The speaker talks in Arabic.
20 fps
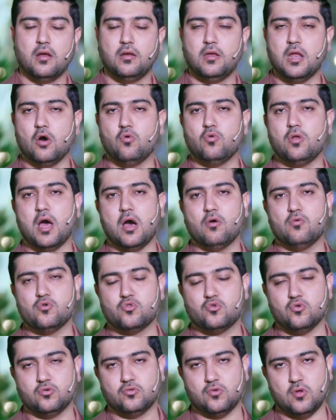لولا
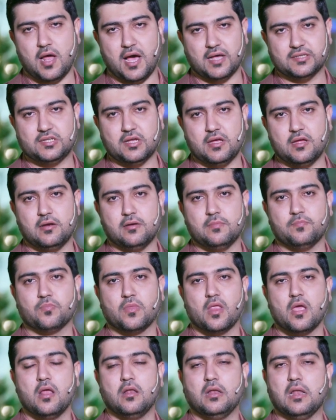وجود الحسن
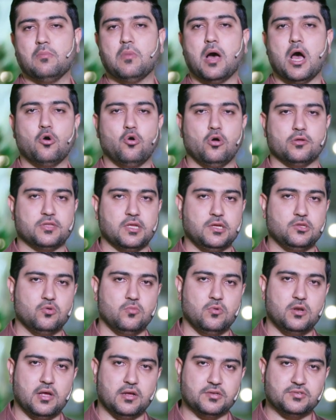لما
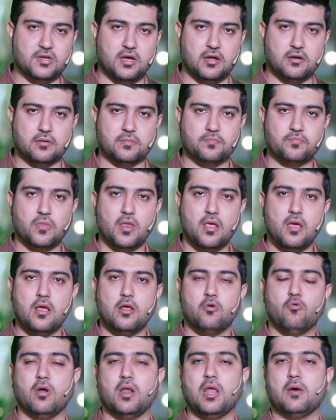أعطيتم الإحسان
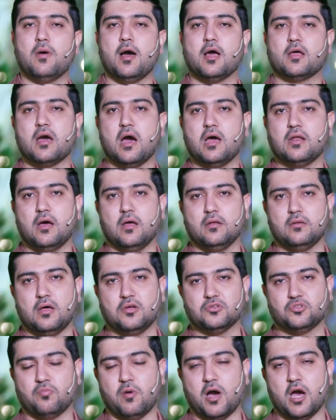ولما كان
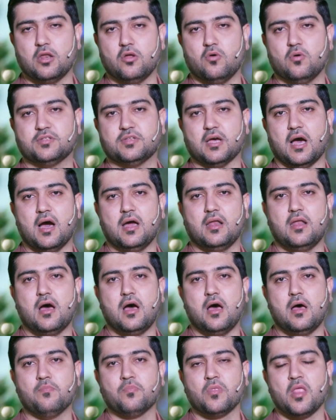الله سبحانه
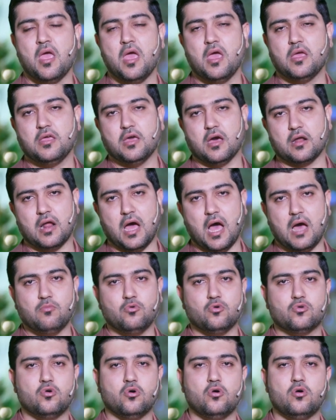وتعالى
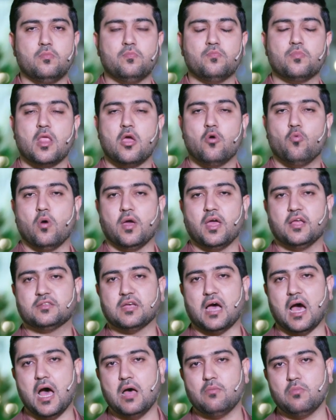يرحمكم
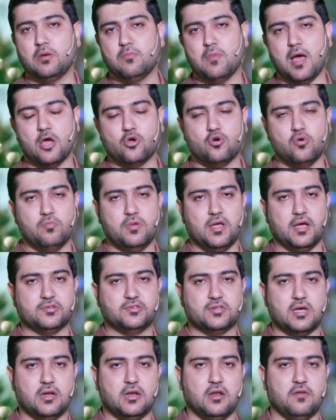ويتعامل معكم
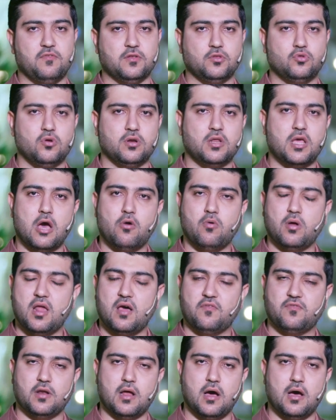بإحسان في الدنيا ولا في